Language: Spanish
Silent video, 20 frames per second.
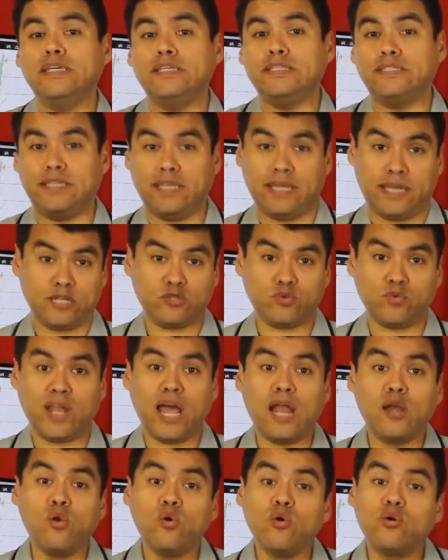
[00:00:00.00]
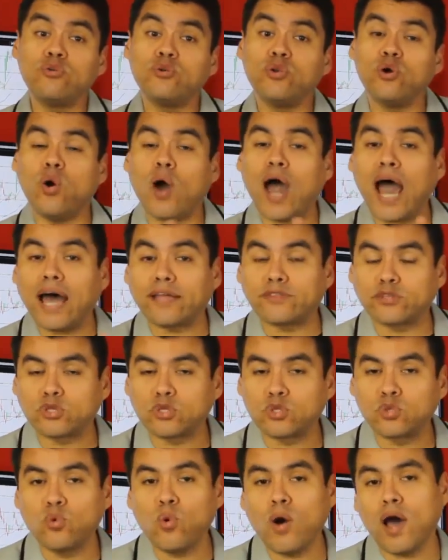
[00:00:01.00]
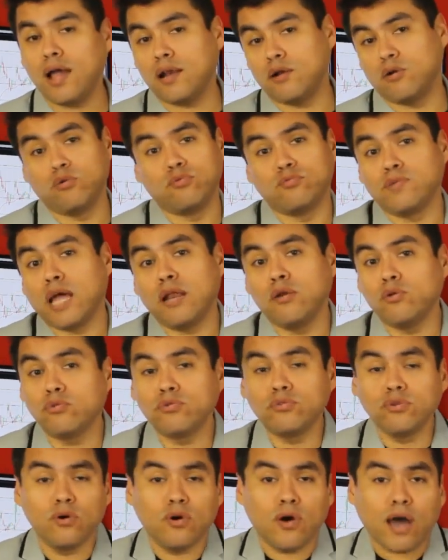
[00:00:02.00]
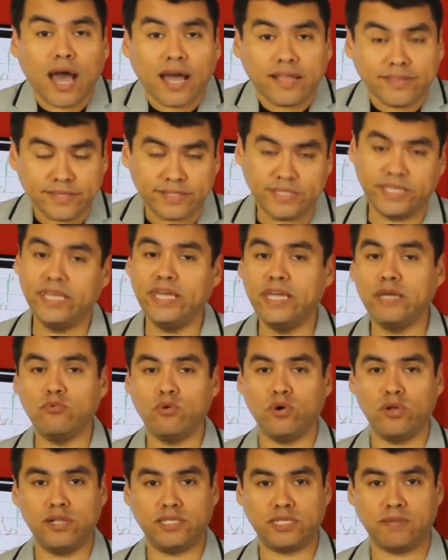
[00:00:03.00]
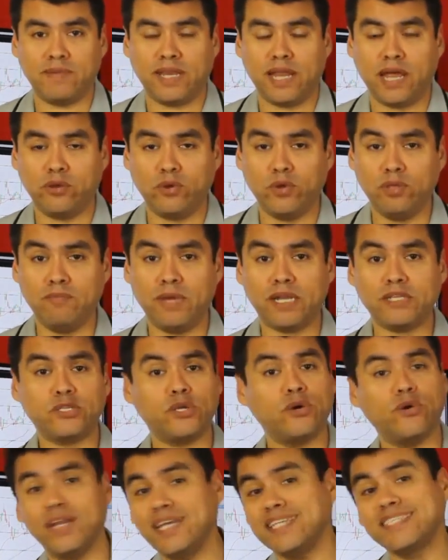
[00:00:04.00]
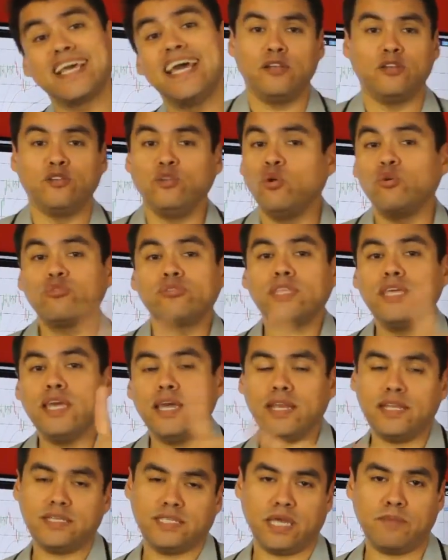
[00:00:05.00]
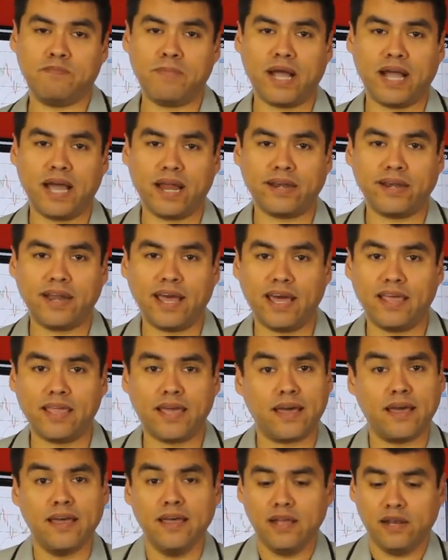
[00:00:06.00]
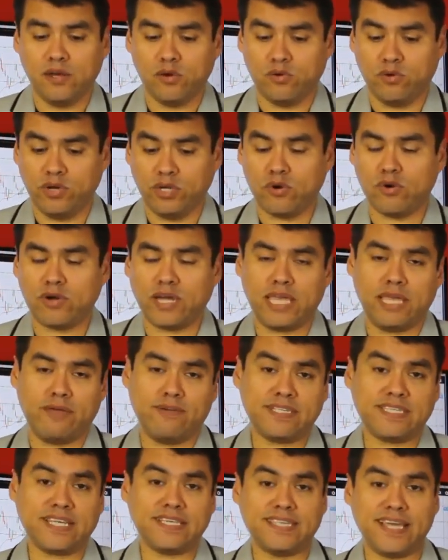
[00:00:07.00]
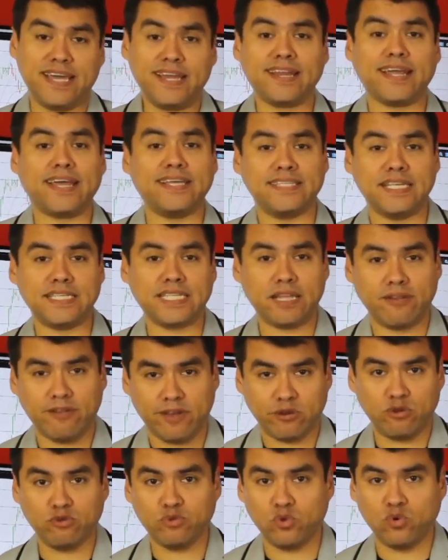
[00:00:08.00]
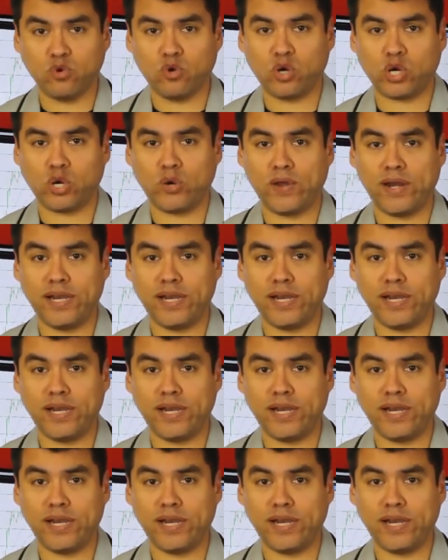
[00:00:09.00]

Si eres un alumno actual o un alumno antiguo del seminario de inversiones, no tienes que pagar nada. Lo único que debes hacer es escribirnos un correo